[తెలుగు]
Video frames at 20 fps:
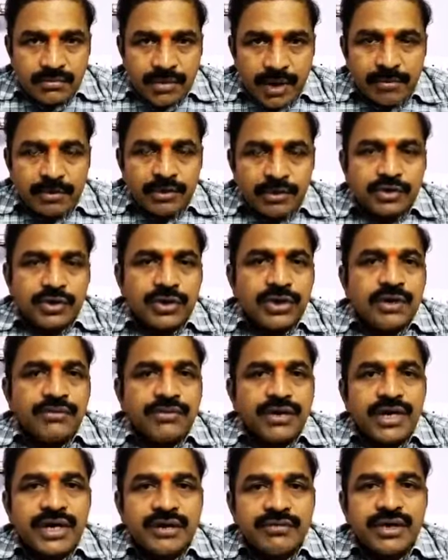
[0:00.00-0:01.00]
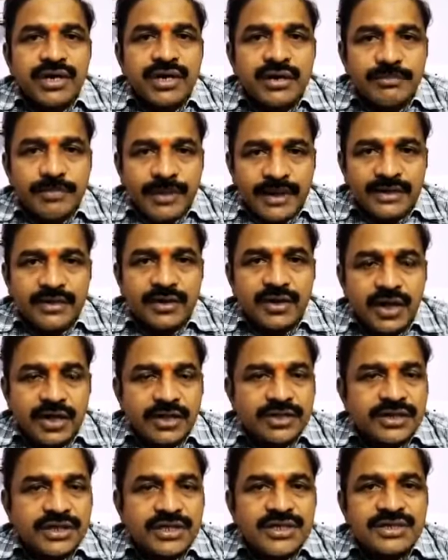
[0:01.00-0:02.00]
ప్రభుత్వంలో ఉండేటువంటి పెద్దలు
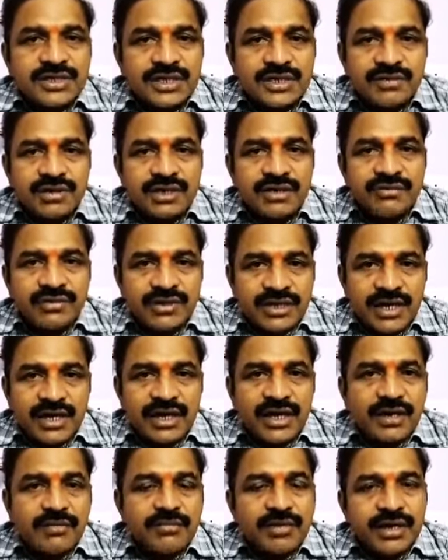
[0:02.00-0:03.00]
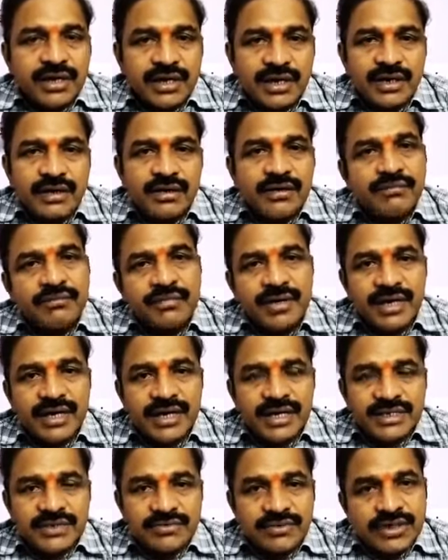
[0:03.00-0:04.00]
అనుసరించేటువంటి విధానాన్ని బట్టి
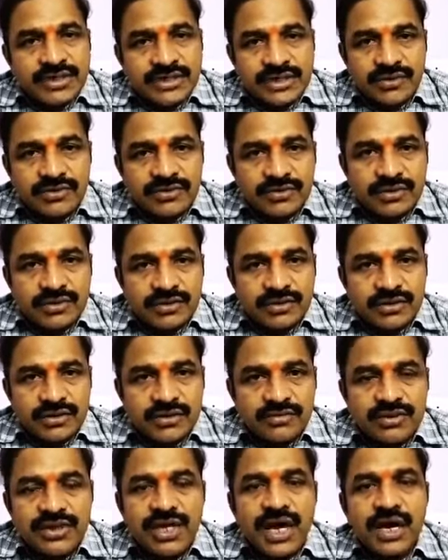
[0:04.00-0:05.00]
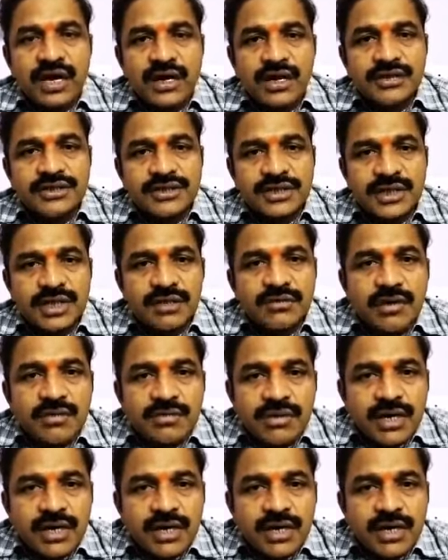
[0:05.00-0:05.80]
మీడియా స్వేచ్ఛ ఉంటుంది ఉదాహరణకు చంద్రబాబు